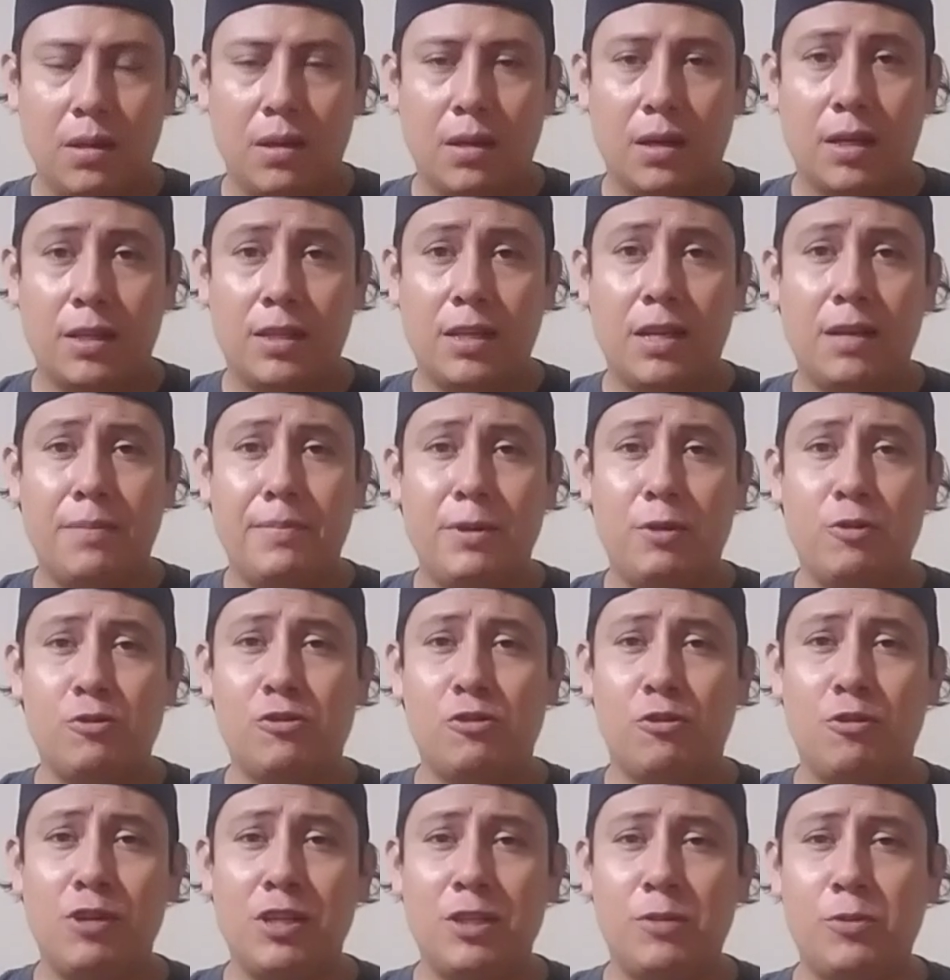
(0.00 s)
¿Qué tal amigos?
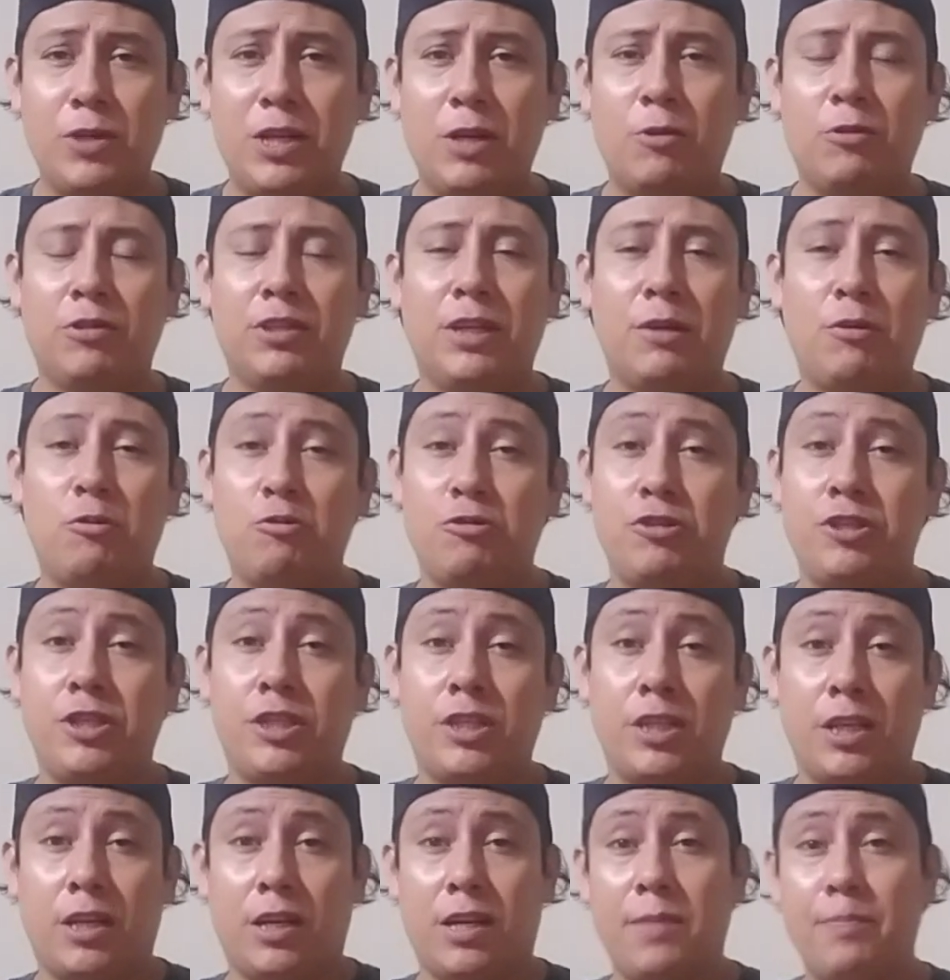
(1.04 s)
Hoy les voy a contar unos
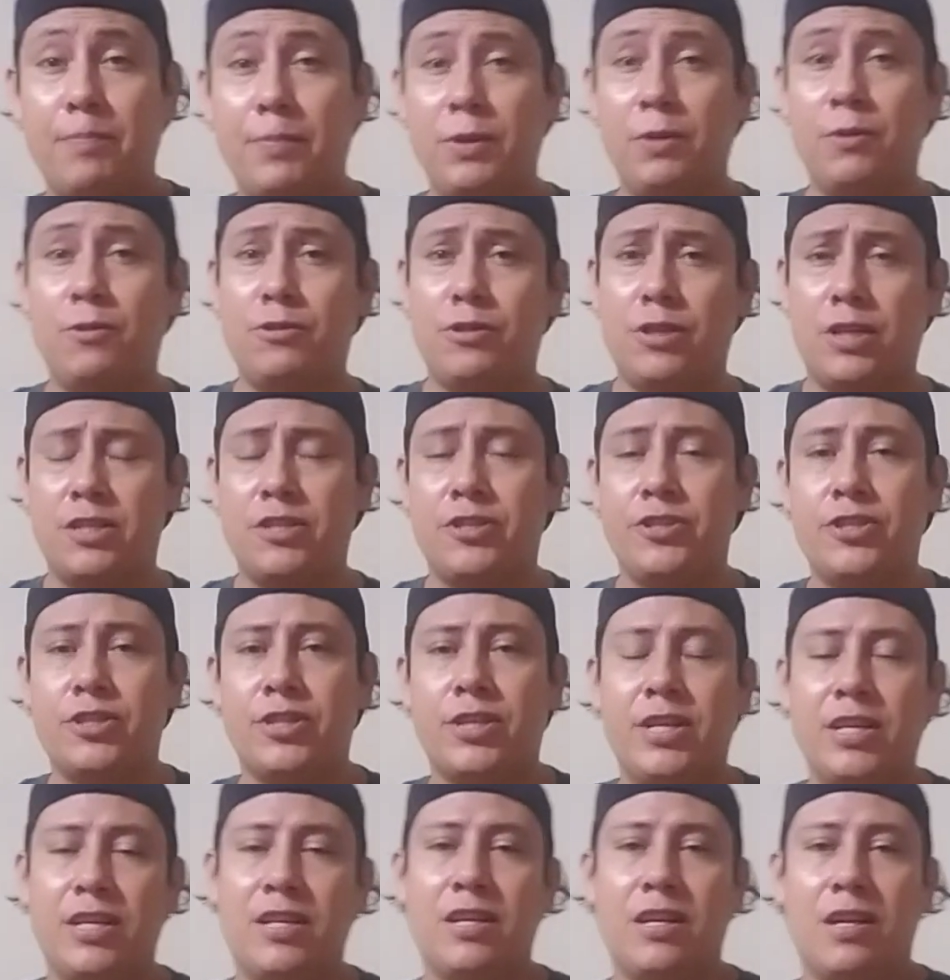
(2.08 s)
chistes rápidos, así es
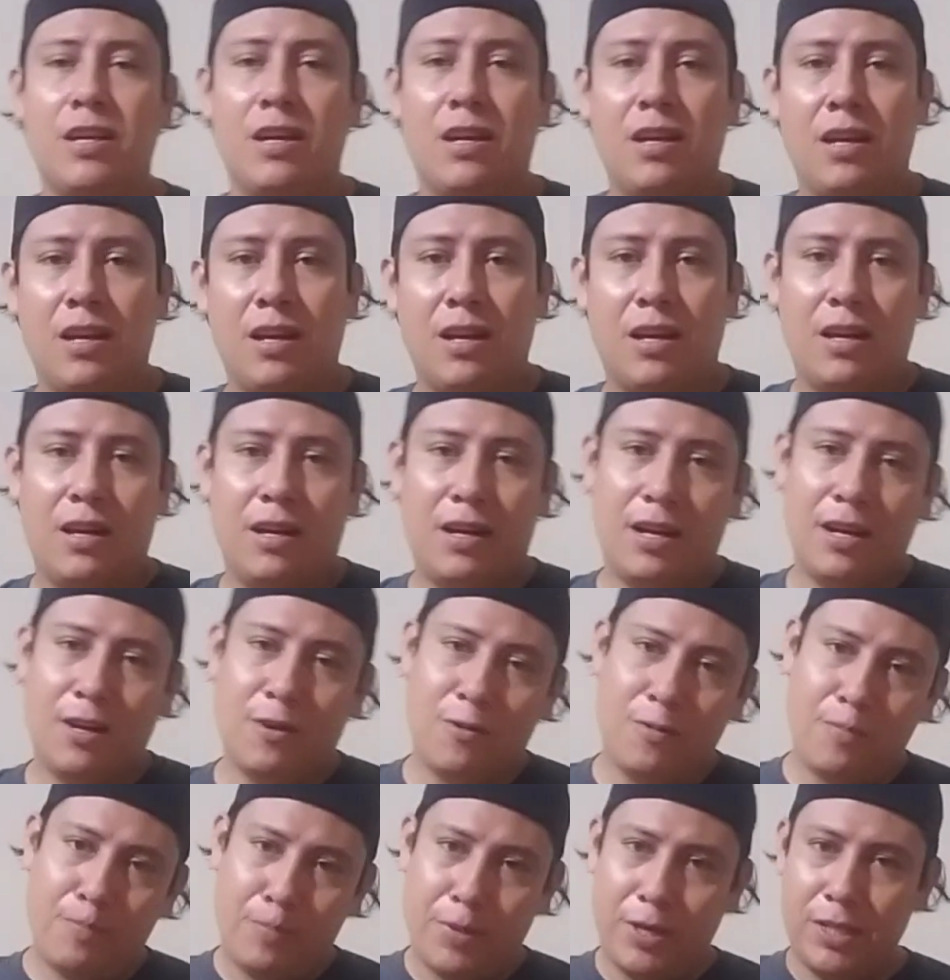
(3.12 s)
que
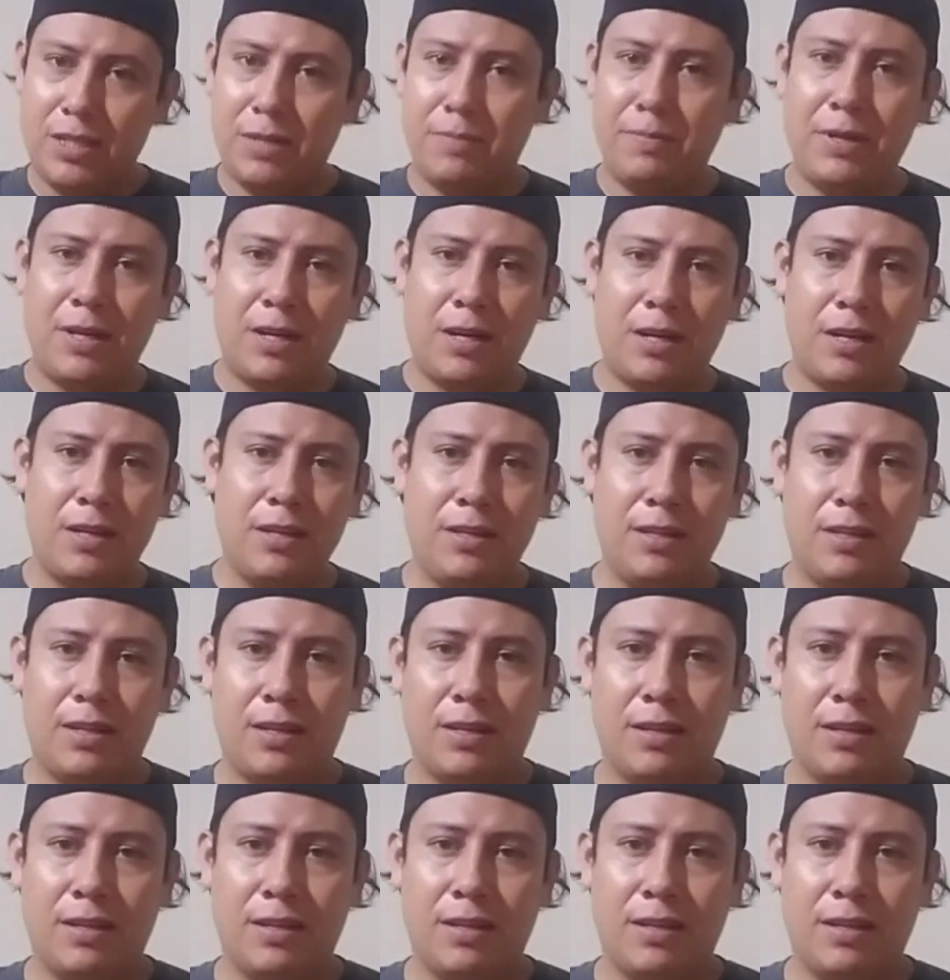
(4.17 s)
acompáñenme a reír.